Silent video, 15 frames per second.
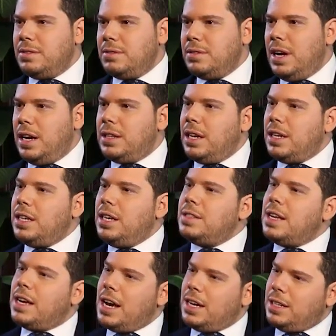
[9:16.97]
صار لا.
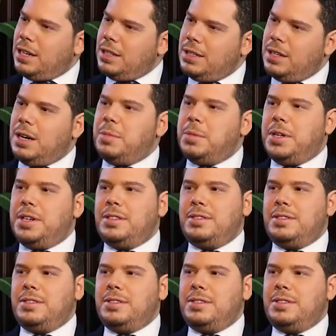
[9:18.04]
تركيزك اكثر دراما